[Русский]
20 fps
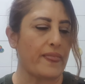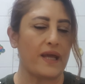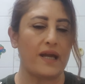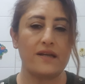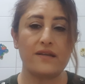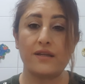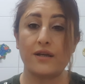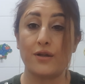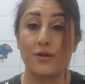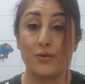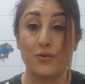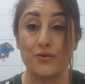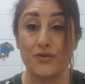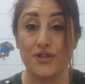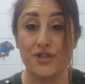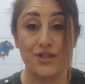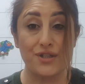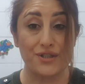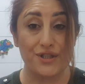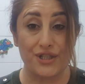Это
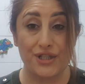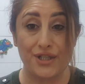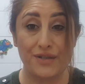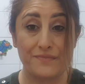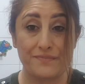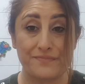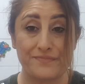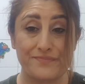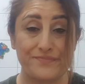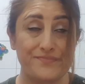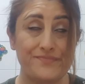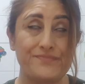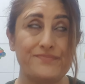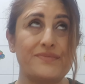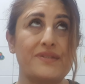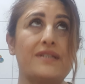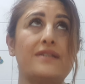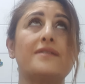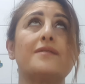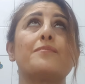лучше, чем
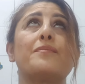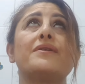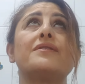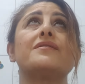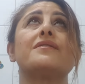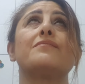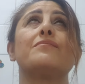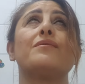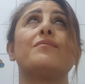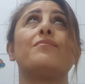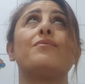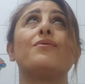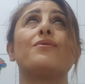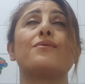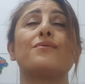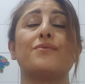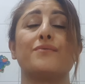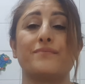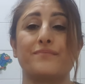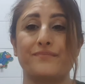и спасибо
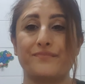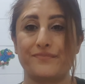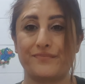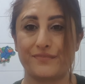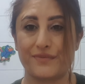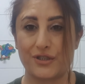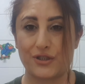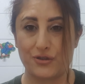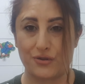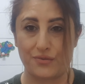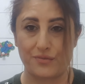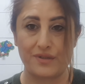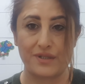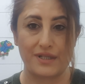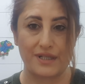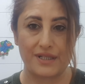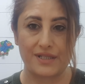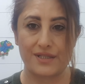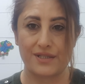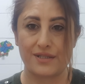Богу, что мы
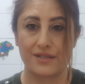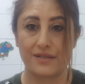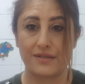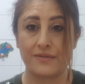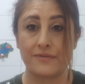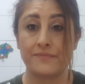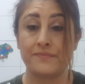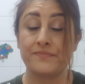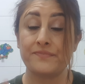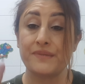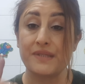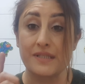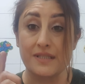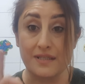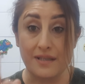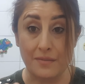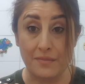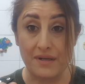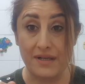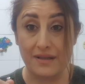есть.
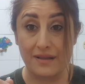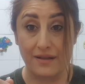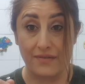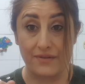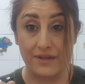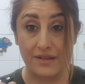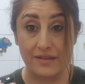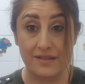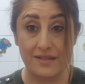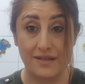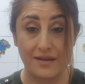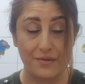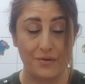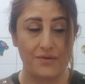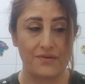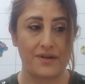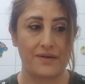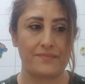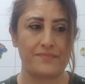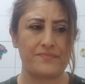Самое главное – это
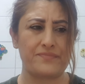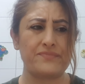здоровье.